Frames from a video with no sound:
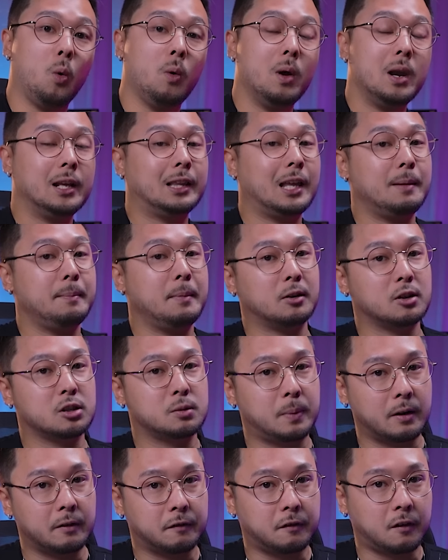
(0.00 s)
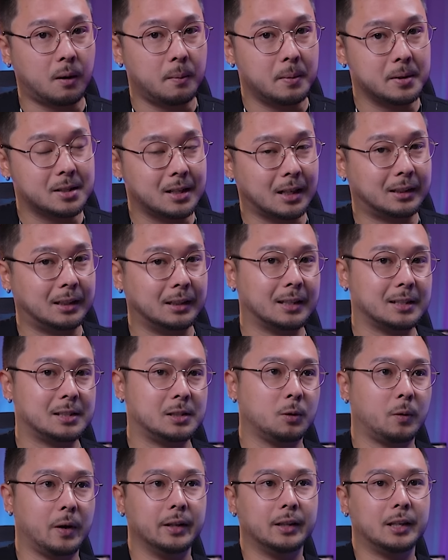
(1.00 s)
ou ele tem menos performance na
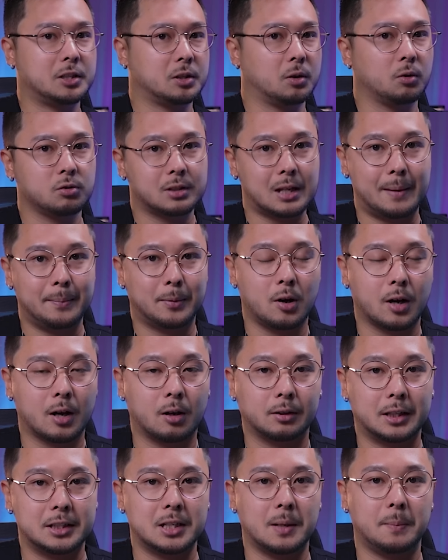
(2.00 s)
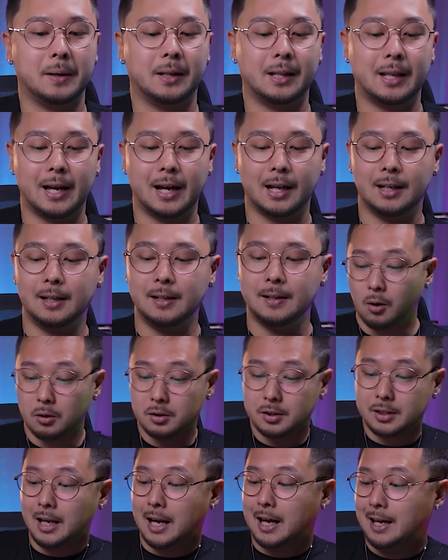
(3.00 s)
3050, a gente não sabe qual é o TGP dela, ou
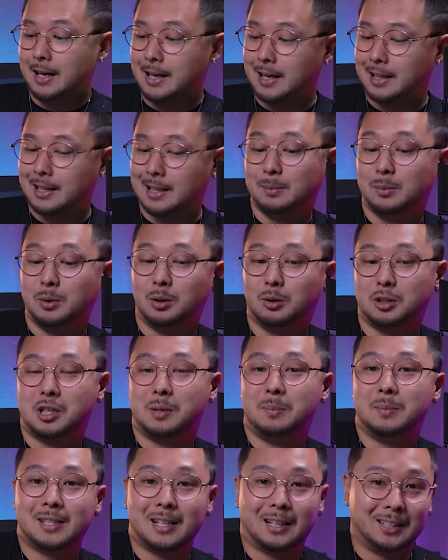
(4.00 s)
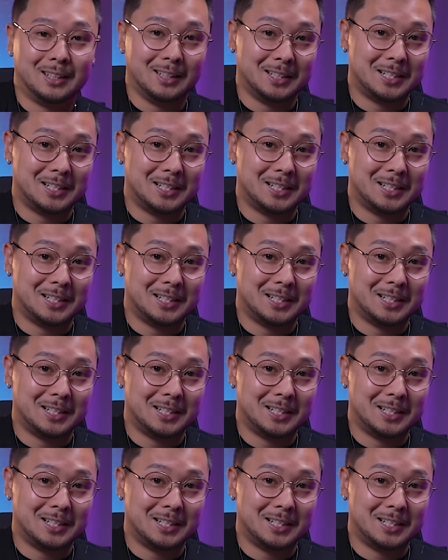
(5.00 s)
sei lá, ele está muito otimizado